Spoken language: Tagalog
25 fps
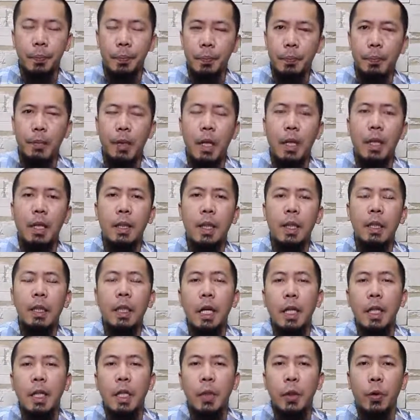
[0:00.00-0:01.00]
Dahil
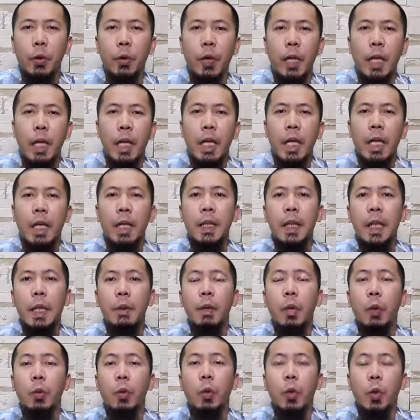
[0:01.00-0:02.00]
tandaan ninyo, hindi
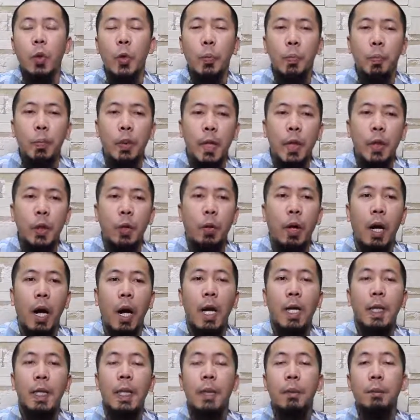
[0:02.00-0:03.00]
makukumplito ang
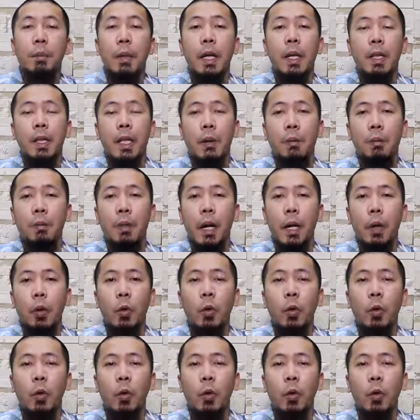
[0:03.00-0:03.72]
ating pagsamba